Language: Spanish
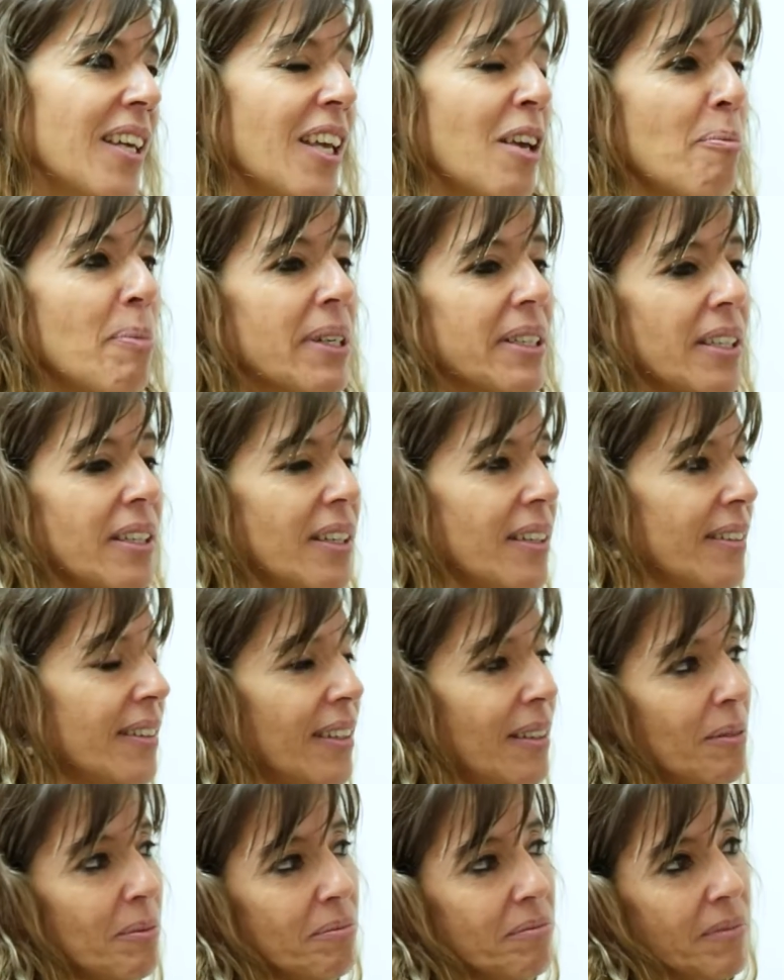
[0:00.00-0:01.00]
es
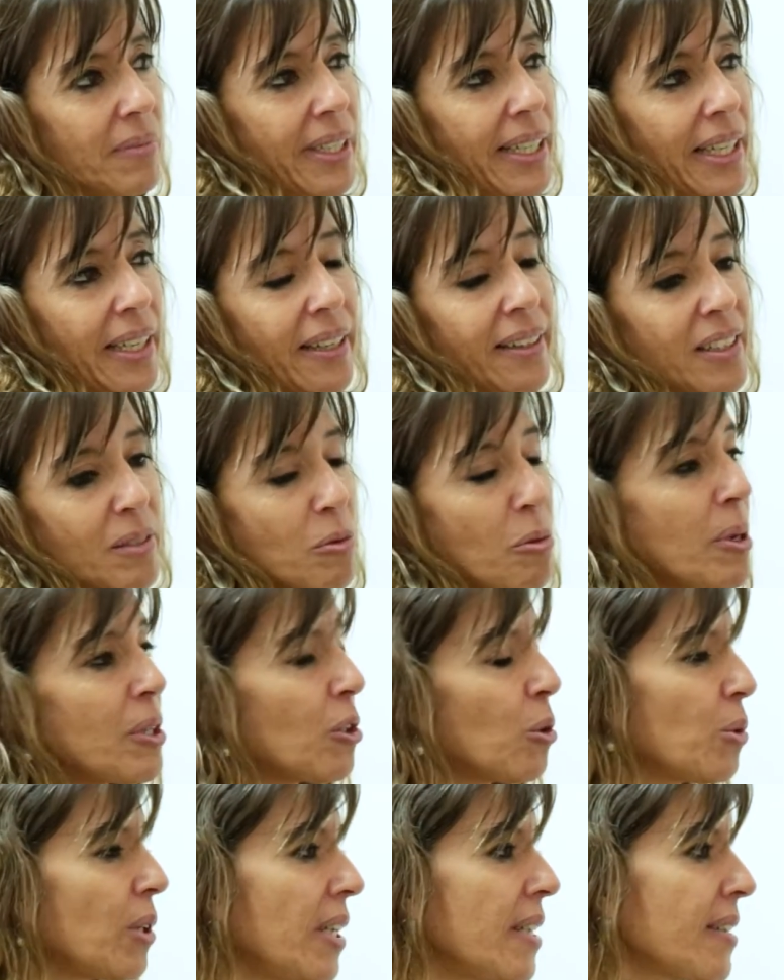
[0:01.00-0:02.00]
pertinente en este
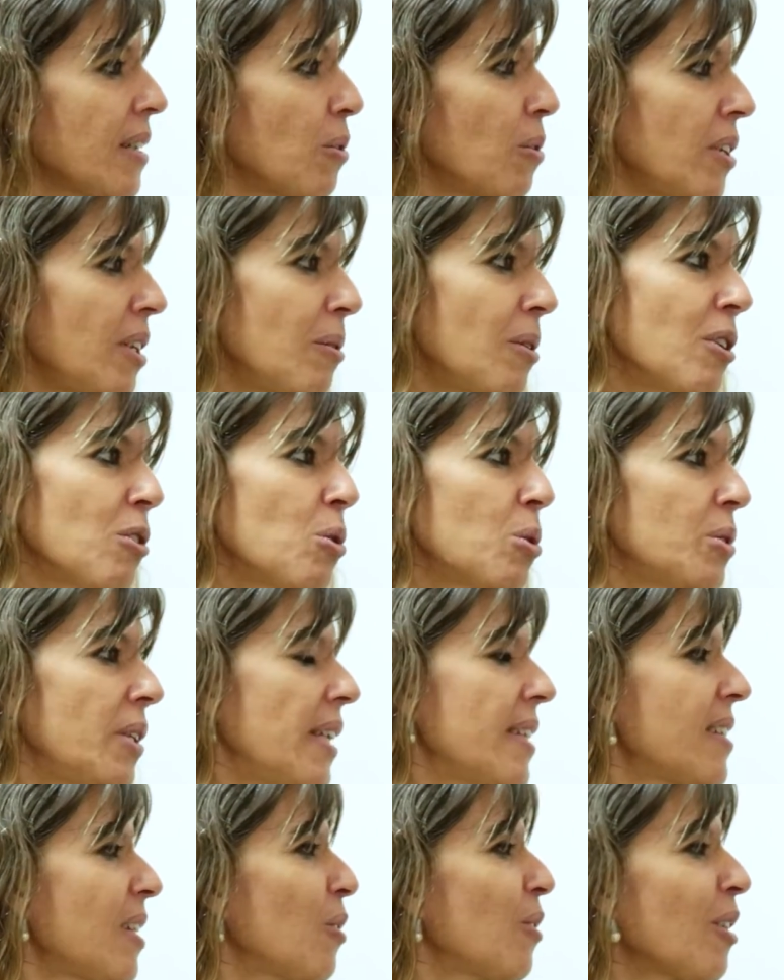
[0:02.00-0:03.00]
momento utilizar un libro o
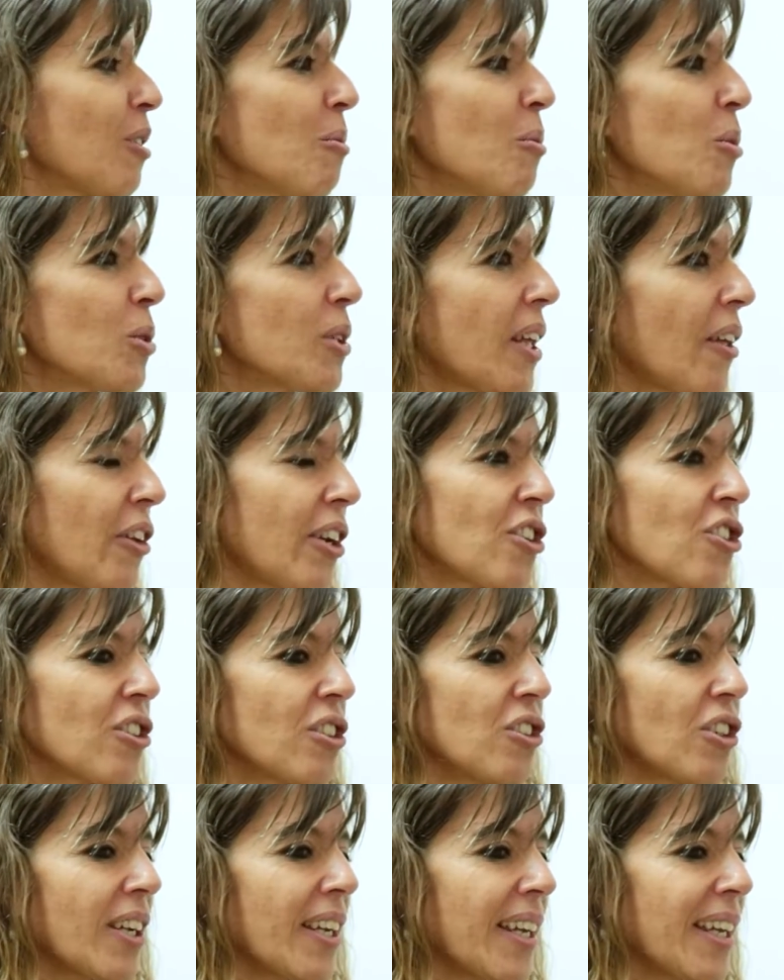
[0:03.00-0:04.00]
utilizar una computadora. Yo
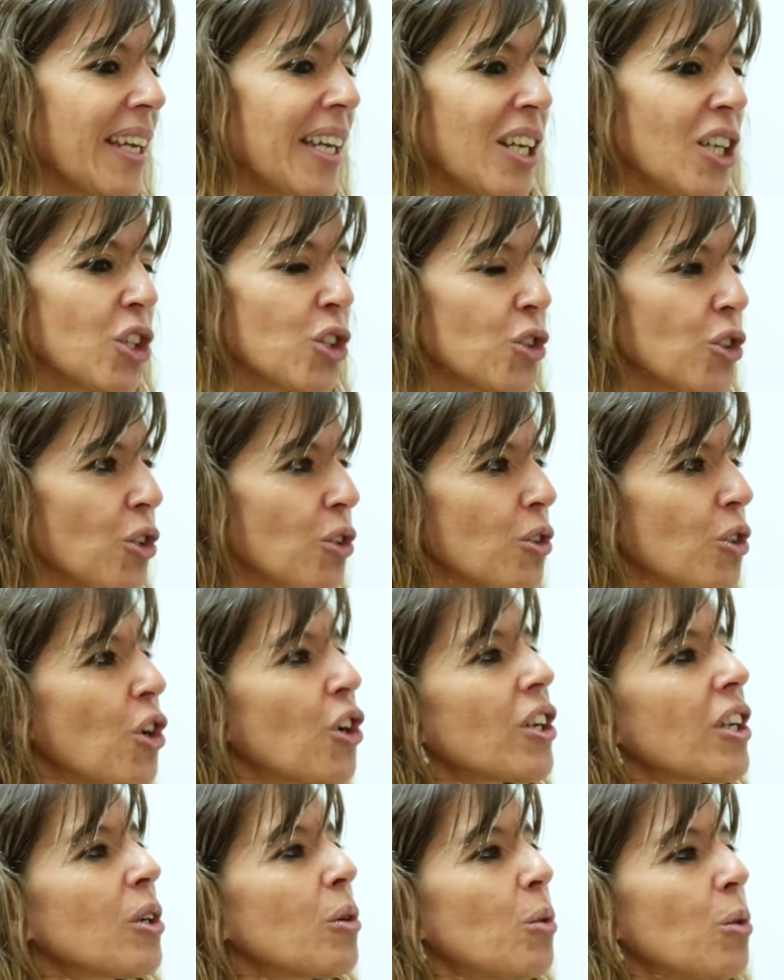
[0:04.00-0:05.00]
creo que todos
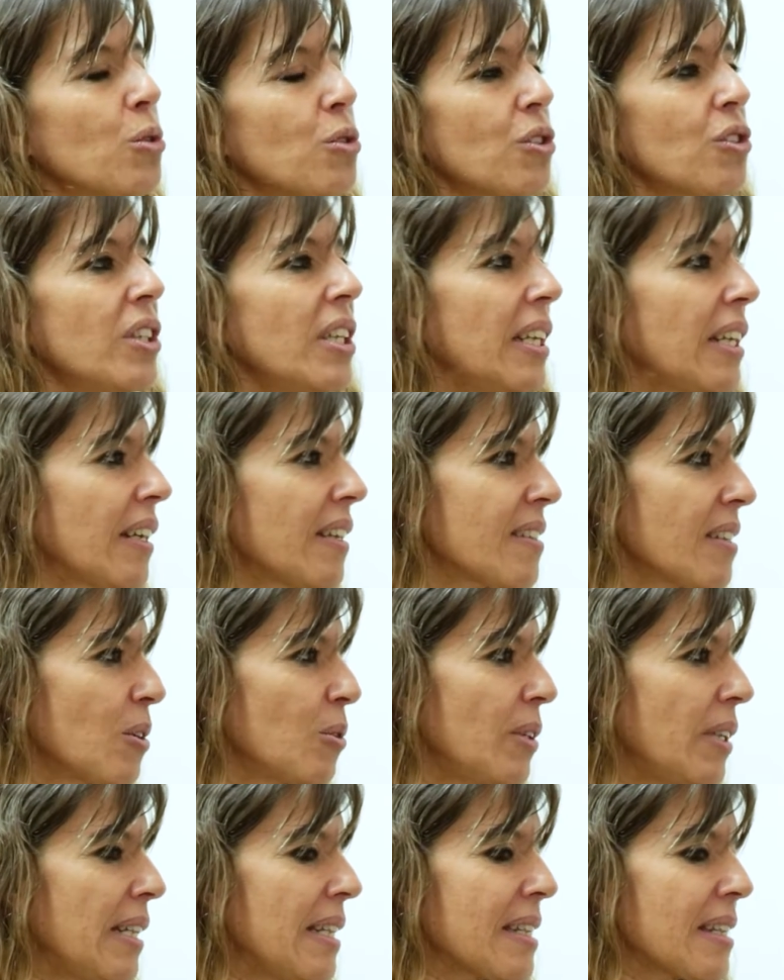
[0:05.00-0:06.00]
los recursos tienen que ser
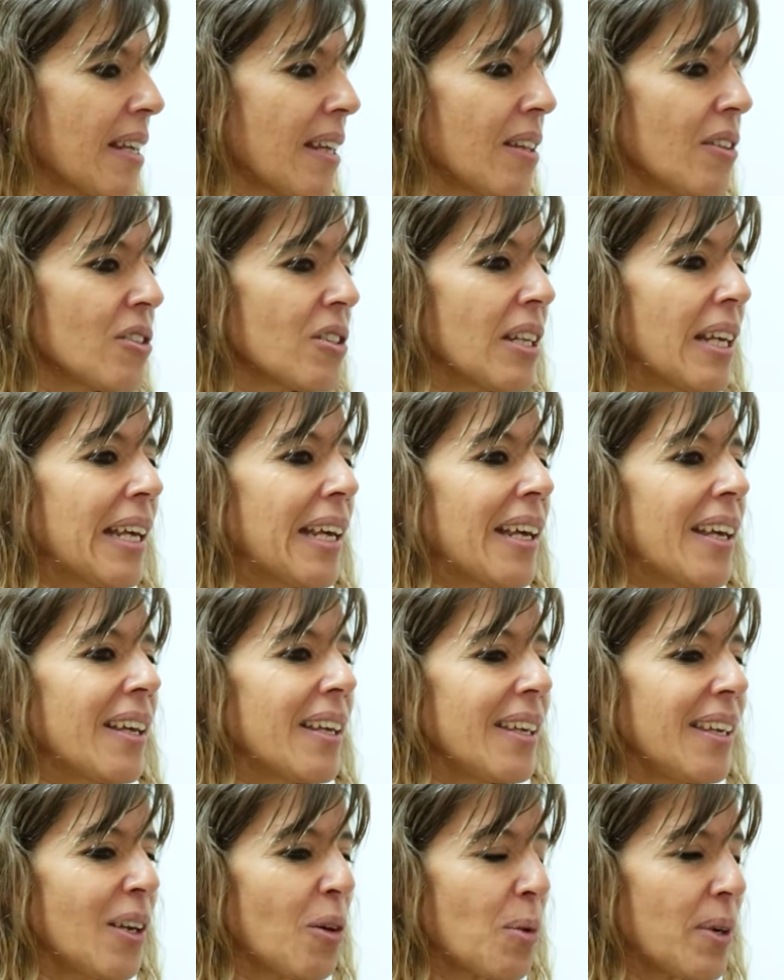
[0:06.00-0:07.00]
utilizados
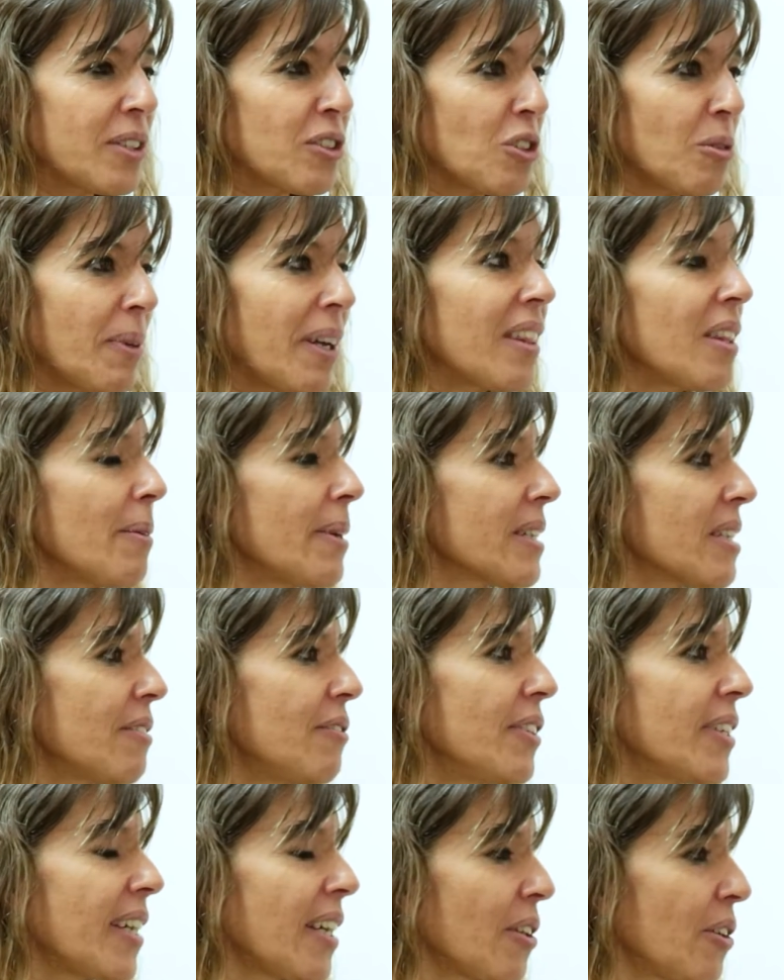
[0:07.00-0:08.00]
y cuanto más
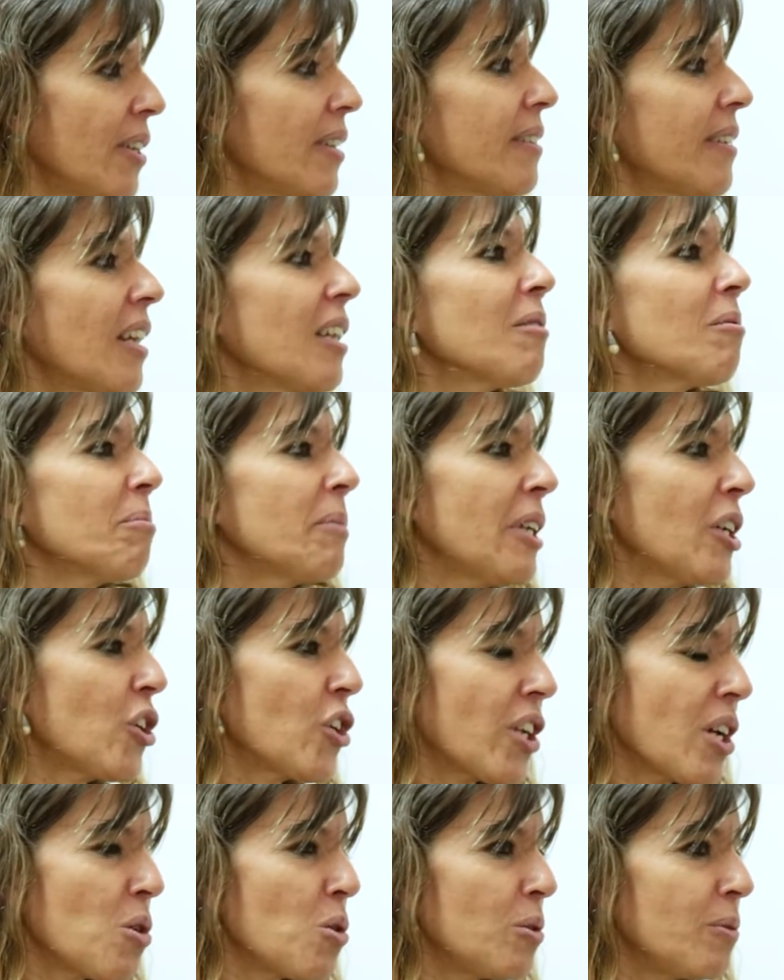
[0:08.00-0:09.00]
diversificados estén,
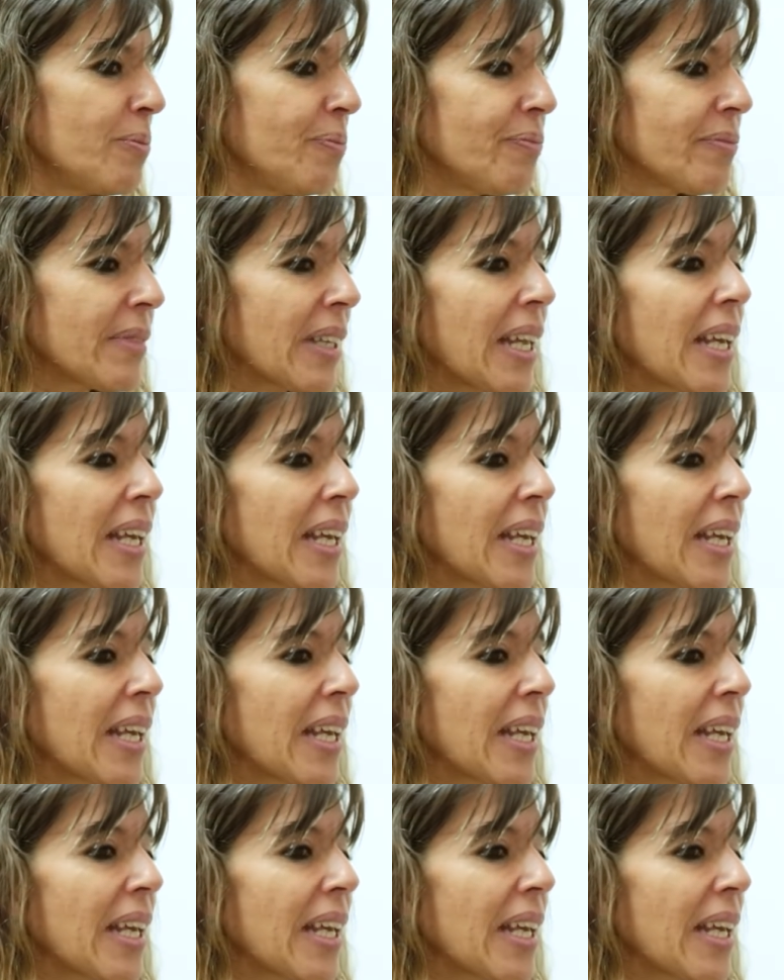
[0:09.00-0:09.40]
mejor aún.